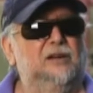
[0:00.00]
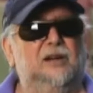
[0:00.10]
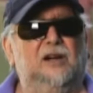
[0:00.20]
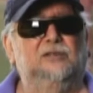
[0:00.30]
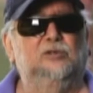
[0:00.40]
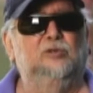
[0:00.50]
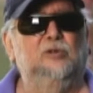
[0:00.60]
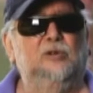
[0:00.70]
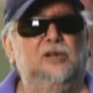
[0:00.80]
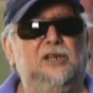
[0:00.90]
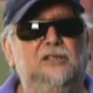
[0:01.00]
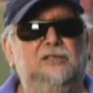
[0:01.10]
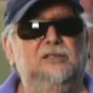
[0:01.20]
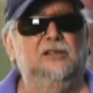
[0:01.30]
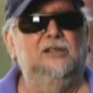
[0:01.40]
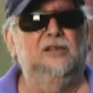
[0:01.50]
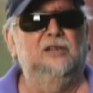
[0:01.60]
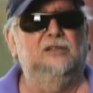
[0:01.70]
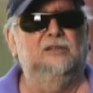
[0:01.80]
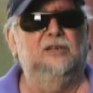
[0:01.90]
которая
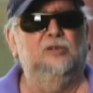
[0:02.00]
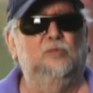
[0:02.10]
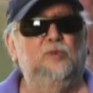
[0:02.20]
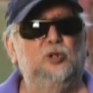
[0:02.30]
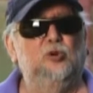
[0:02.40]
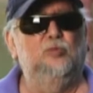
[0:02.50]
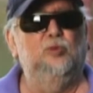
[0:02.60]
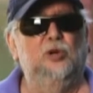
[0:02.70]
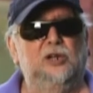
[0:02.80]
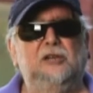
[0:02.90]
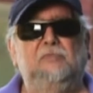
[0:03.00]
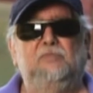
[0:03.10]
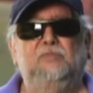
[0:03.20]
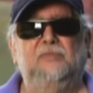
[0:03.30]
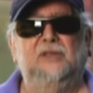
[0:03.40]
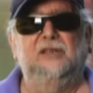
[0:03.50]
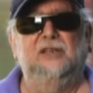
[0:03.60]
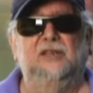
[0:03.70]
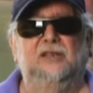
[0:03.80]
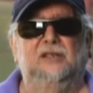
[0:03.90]
делает эту пищу более
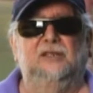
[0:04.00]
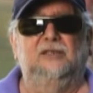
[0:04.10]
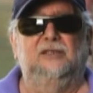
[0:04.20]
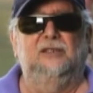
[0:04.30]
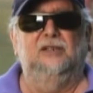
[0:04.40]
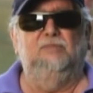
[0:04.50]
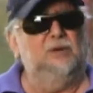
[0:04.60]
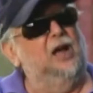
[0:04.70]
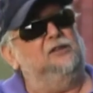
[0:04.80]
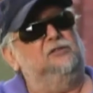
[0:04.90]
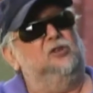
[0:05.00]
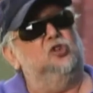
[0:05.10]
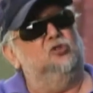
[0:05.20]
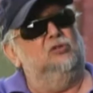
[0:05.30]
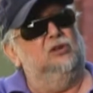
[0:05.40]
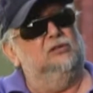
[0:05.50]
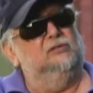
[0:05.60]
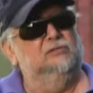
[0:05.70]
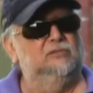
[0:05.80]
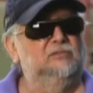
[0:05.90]
а, пикантной, что
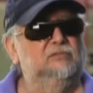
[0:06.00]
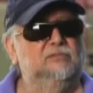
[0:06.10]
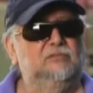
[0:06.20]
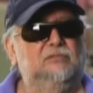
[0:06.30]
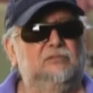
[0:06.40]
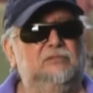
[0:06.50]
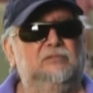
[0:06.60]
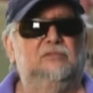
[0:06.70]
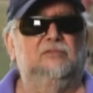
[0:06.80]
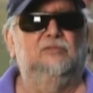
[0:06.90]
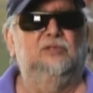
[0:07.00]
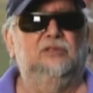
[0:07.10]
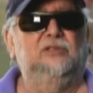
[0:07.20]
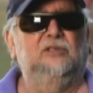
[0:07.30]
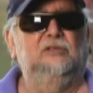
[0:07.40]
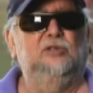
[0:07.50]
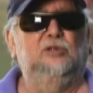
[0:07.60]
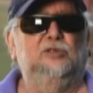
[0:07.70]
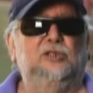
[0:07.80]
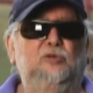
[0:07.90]
ли. Вот
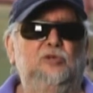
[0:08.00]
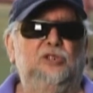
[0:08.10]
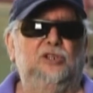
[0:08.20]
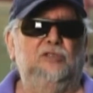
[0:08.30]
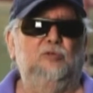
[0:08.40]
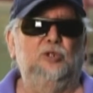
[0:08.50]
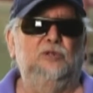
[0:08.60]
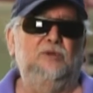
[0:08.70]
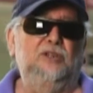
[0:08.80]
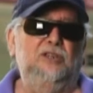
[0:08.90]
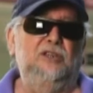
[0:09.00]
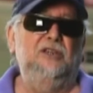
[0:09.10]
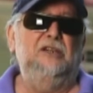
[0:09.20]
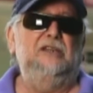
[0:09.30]
это, с одной стороны, вроде бы и